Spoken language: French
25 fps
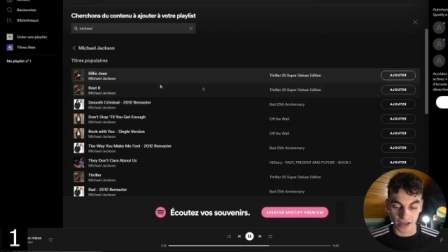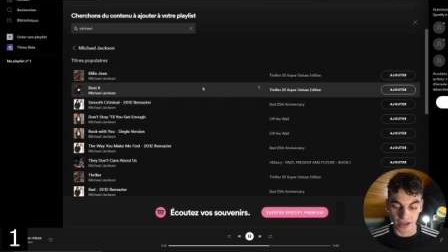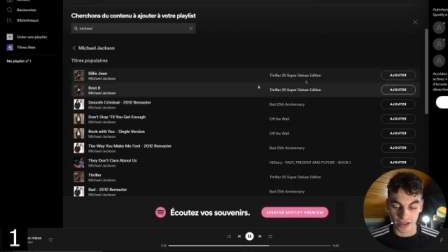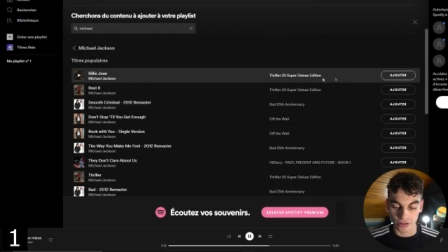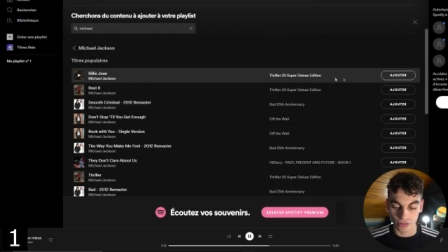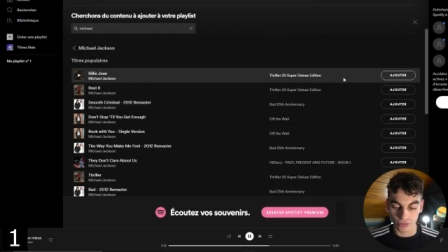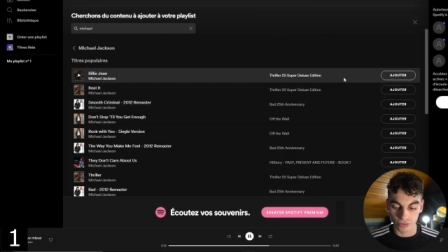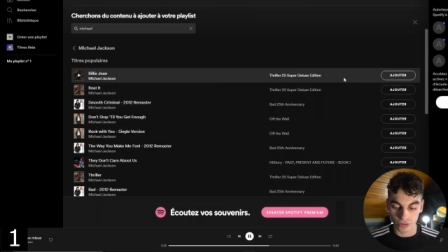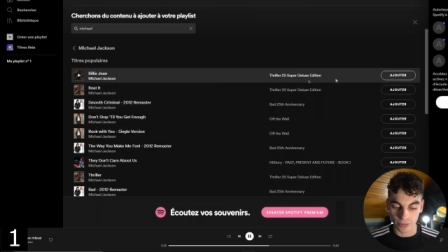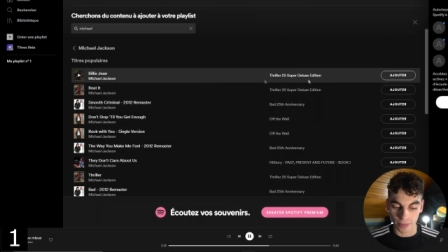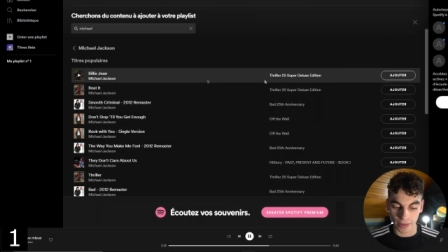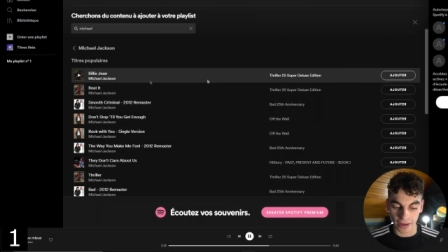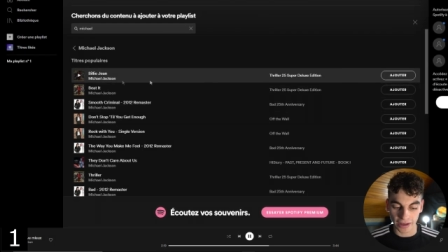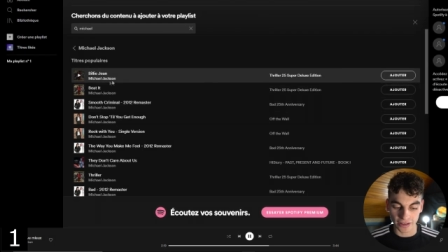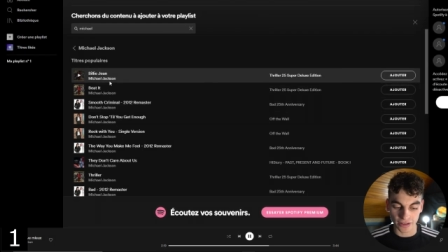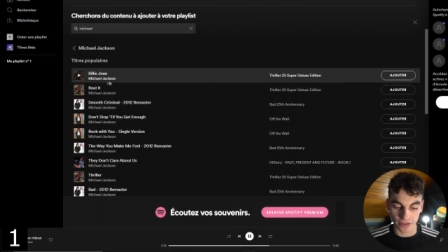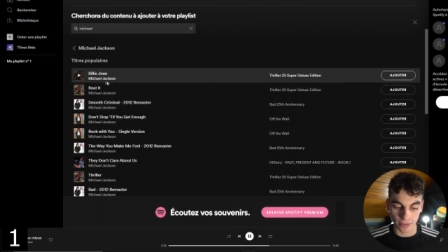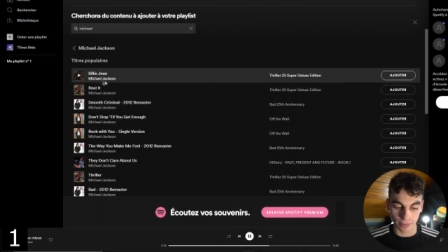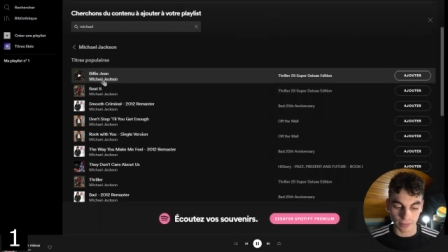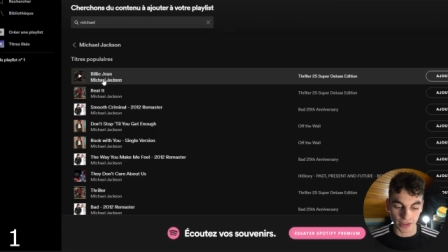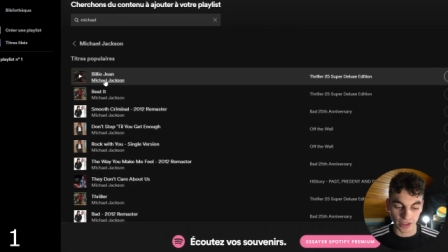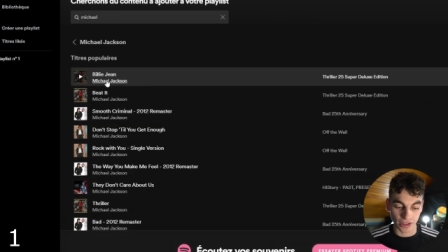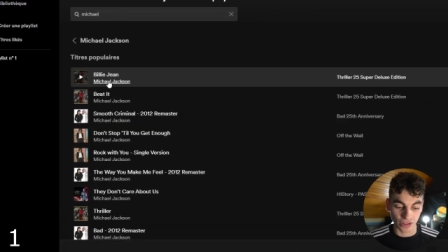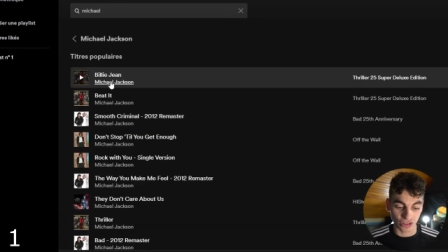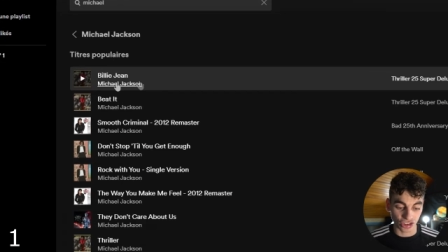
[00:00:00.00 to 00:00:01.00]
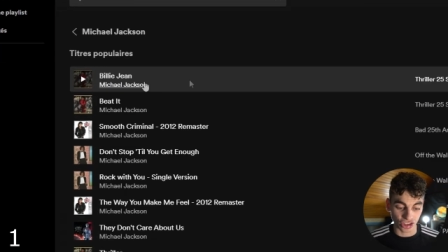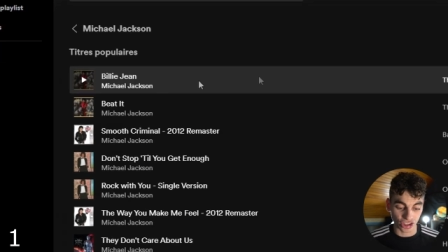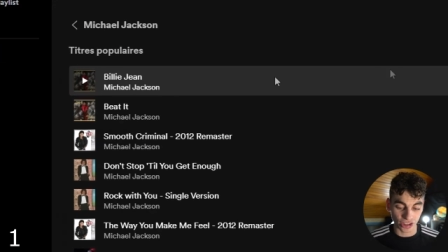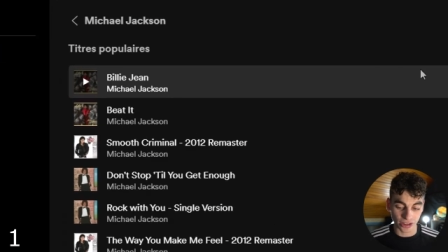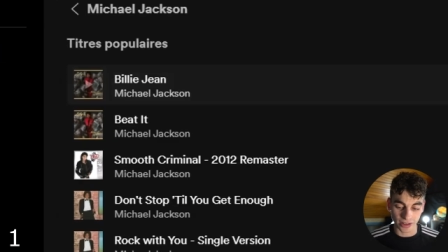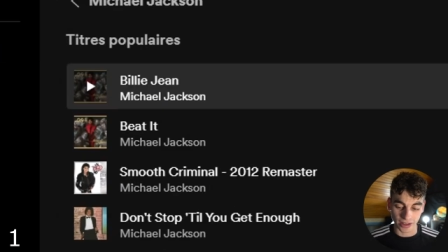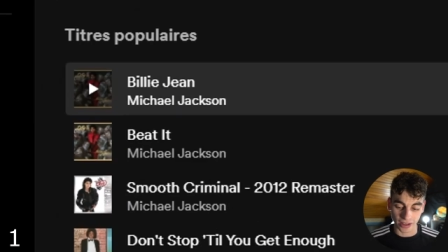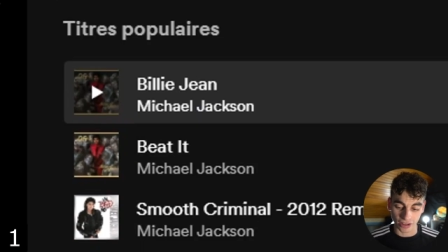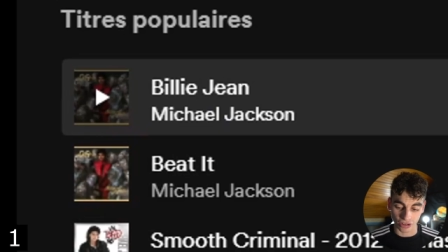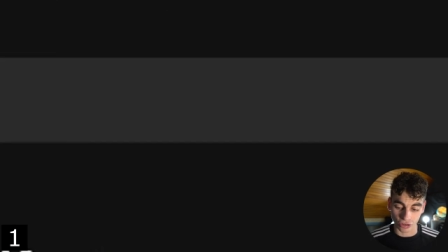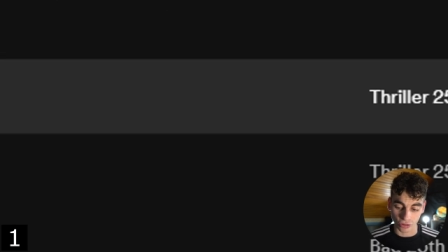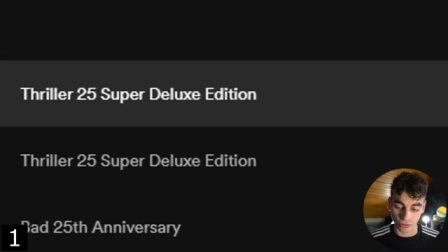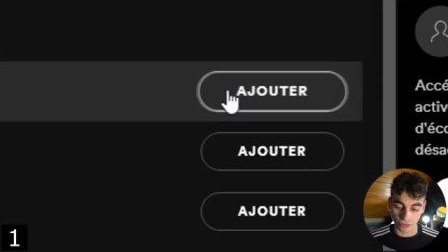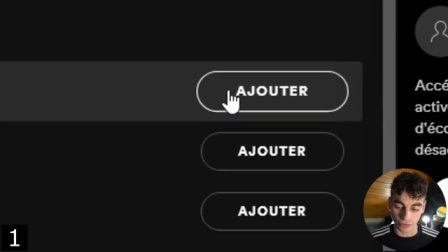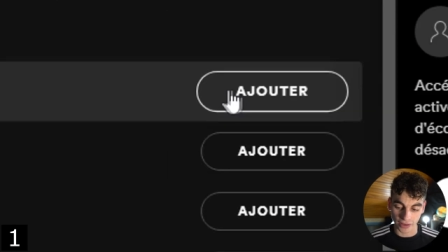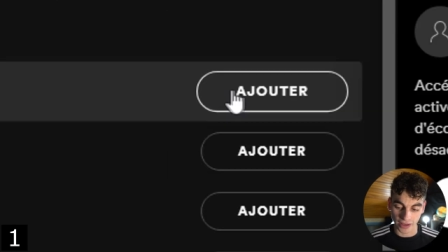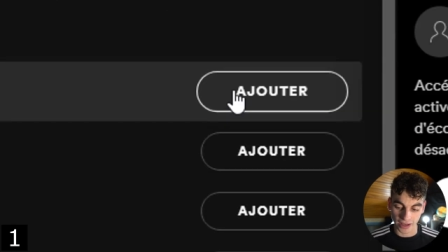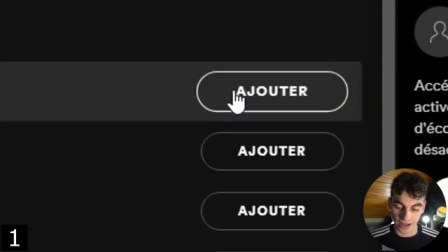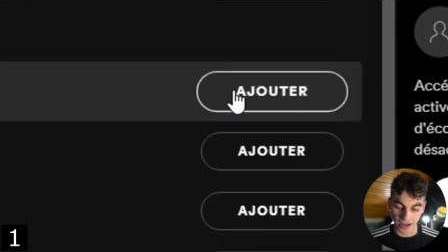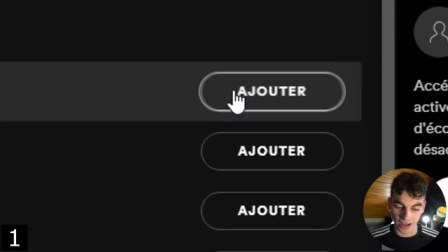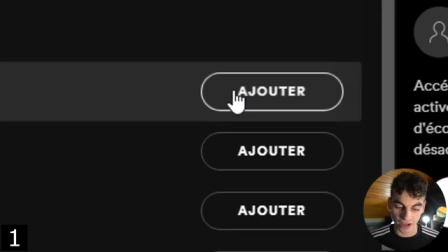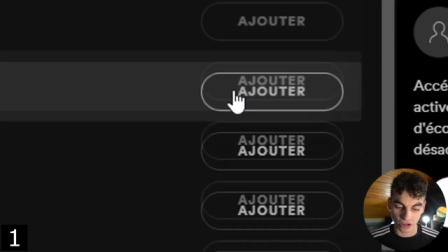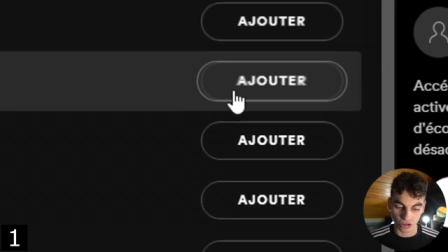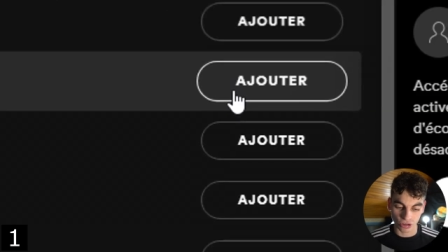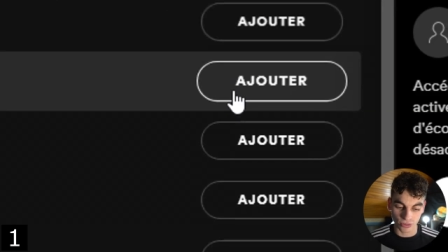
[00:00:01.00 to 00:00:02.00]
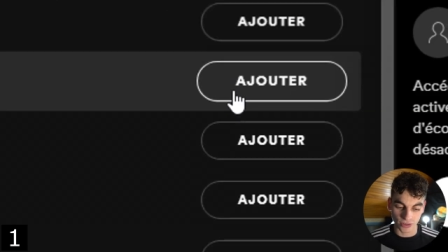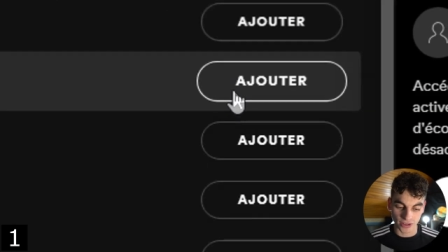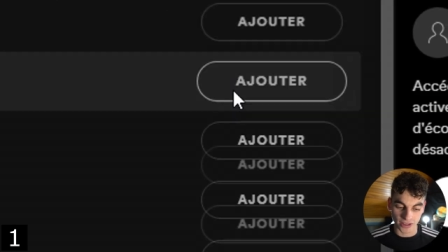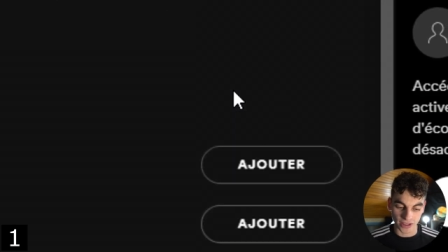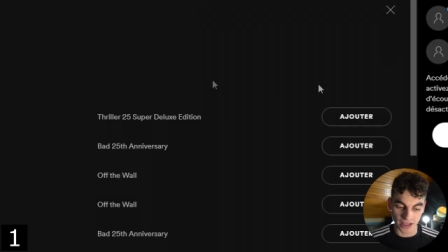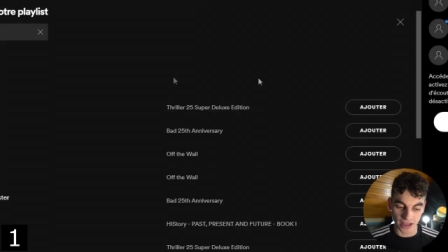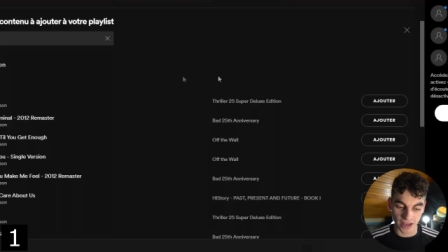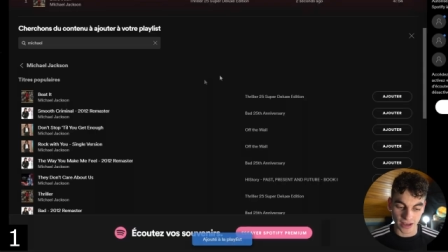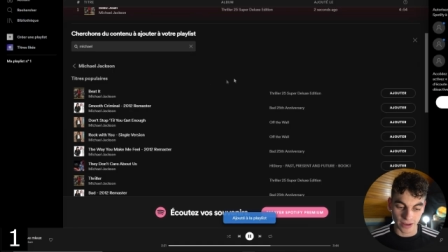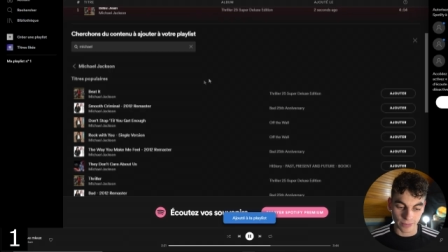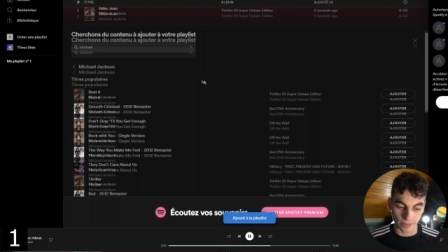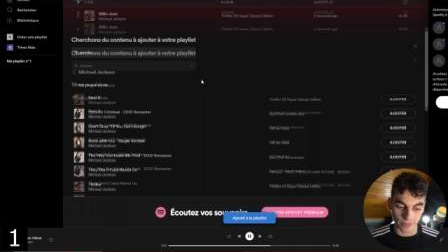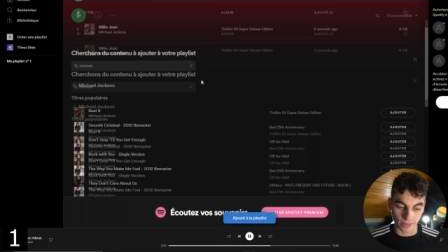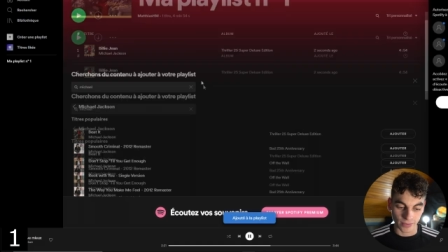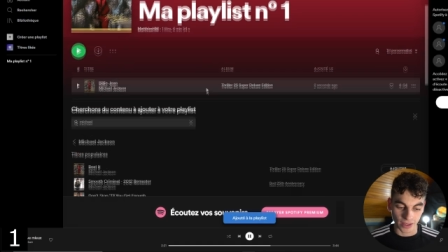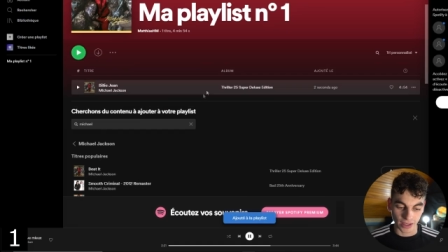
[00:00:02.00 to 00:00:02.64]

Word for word: Et donc, par exemple, Billie Jean, je fais ajouter